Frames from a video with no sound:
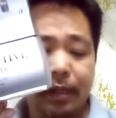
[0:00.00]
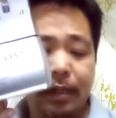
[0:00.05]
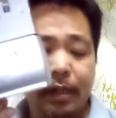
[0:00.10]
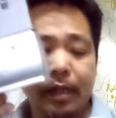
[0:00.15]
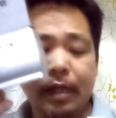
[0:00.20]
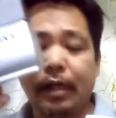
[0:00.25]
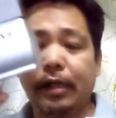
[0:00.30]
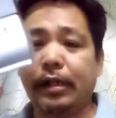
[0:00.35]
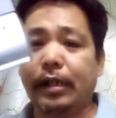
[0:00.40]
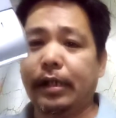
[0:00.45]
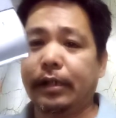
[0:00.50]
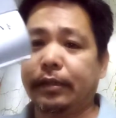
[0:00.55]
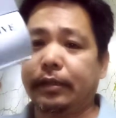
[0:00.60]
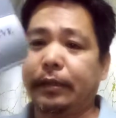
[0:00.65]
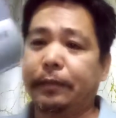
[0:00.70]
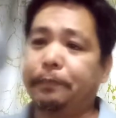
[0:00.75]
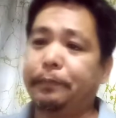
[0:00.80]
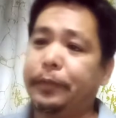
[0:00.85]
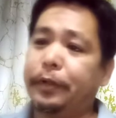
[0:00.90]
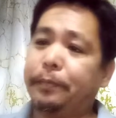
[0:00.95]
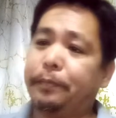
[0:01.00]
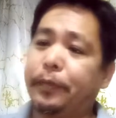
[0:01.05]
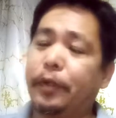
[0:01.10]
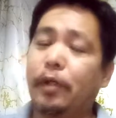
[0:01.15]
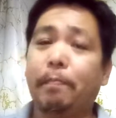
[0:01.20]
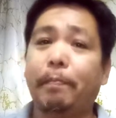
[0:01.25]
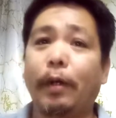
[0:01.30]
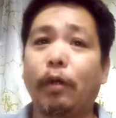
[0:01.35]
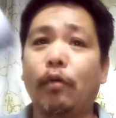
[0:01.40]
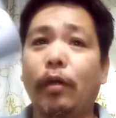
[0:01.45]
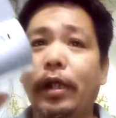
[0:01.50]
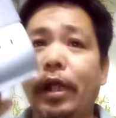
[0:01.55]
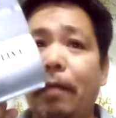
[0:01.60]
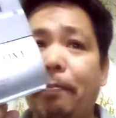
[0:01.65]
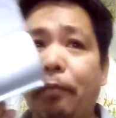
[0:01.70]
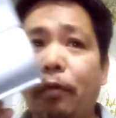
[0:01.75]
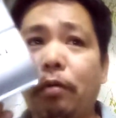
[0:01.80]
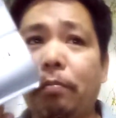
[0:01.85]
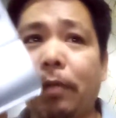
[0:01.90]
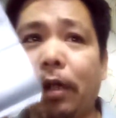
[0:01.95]
ang ating perfume. Pag wala
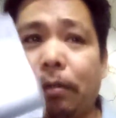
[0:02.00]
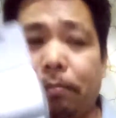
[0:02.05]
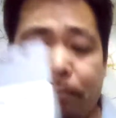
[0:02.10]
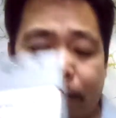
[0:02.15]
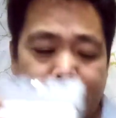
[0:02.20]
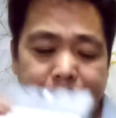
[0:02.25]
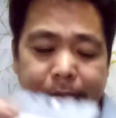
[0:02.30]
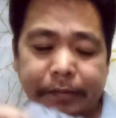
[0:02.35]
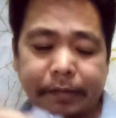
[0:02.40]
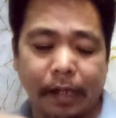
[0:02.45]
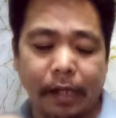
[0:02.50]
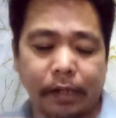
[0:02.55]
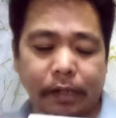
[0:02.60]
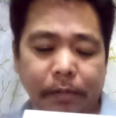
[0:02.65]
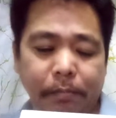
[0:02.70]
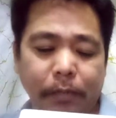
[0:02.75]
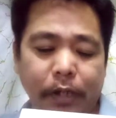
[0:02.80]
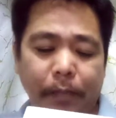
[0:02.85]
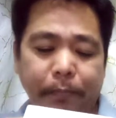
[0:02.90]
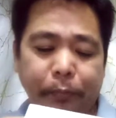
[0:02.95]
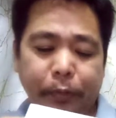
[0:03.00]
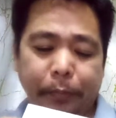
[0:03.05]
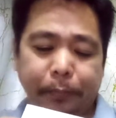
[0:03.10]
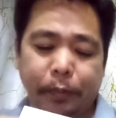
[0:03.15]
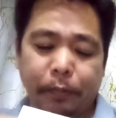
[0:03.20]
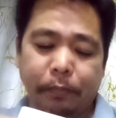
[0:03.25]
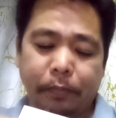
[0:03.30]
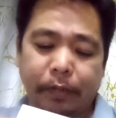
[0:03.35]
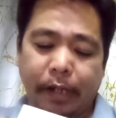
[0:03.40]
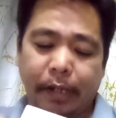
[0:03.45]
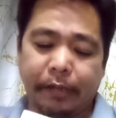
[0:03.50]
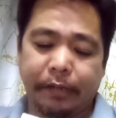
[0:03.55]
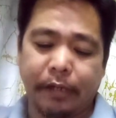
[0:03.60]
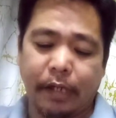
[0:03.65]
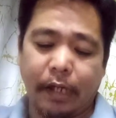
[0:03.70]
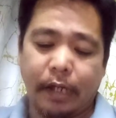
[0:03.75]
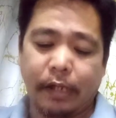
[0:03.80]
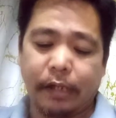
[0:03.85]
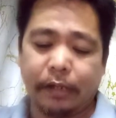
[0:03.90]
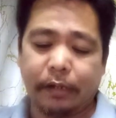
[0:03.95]
pong magmain sa aking mga perfume guys,
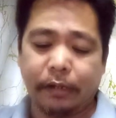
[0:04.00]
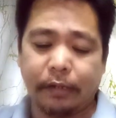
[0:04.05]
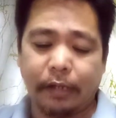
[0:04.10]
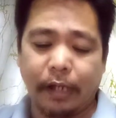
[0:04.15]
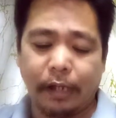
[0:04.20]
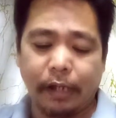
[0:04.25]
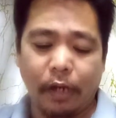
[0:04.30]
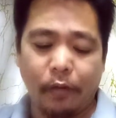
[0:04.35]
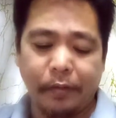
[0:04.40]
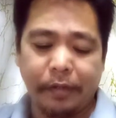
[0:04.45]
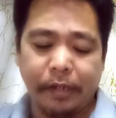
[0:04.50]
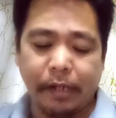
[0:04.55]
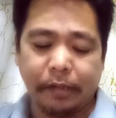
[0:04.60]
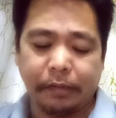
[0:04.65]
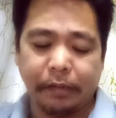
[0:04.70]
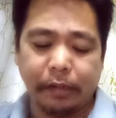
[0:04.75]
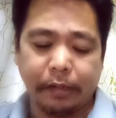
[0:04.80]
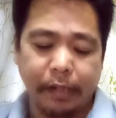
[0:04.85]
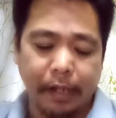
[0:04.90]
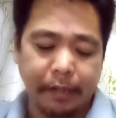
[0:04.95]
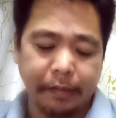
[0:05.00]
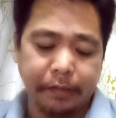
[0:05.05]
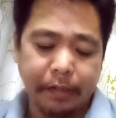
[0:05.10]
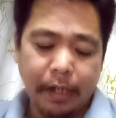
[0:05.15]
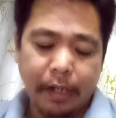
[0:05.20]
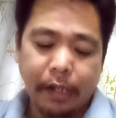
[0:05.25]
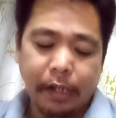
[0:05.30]
ang gagawin natin guys,